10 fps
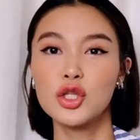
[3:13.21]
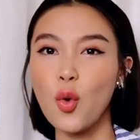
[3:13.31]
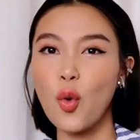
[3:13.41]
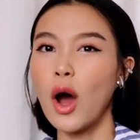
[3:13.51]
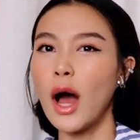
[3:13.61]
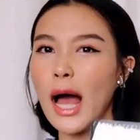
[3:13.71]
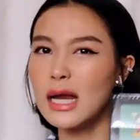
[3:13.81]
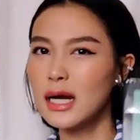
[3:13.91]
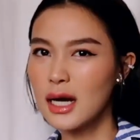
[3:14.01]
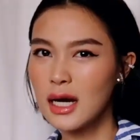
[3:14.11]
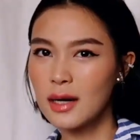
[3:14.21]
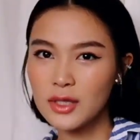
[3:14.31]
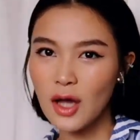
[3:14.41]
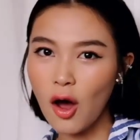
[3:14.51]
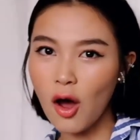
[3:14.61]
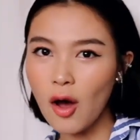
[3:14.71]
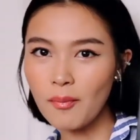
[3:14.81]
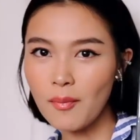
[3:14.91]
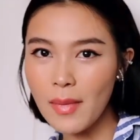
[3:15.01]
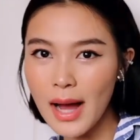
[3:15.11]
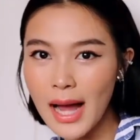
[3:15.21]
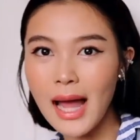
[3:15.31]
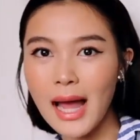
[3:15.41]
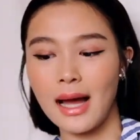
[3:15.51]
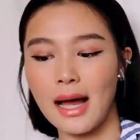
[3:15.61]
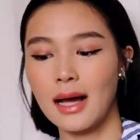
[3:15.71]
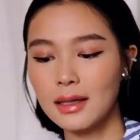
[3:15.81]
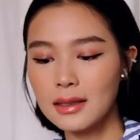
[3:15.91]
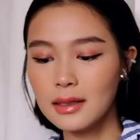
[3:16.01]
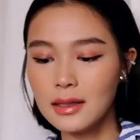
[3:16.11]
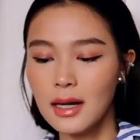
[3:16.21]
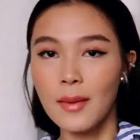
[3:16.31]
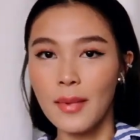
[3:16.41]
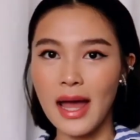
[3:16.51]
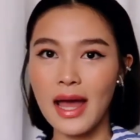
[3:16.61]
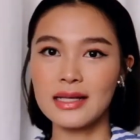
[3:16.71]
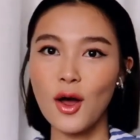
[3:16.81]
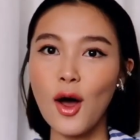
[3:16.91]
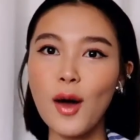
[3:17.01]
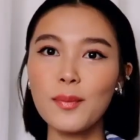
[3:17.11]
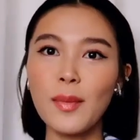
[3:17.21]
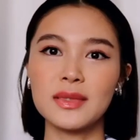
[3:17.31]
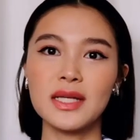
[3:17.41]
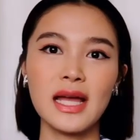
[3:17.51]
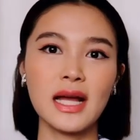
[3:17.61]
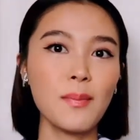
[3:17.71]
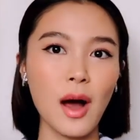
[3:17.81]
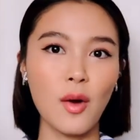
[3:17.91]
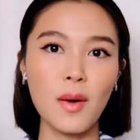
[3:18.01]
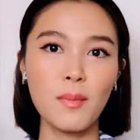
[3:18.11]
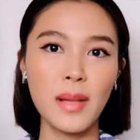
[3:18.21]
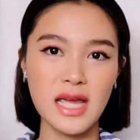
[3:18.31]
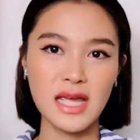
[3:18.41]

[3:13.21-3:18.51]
จุกไอเลิฟชอบมากอะ่ะ คือแพรชอบแบบใช้กระเป๋าแบบใบ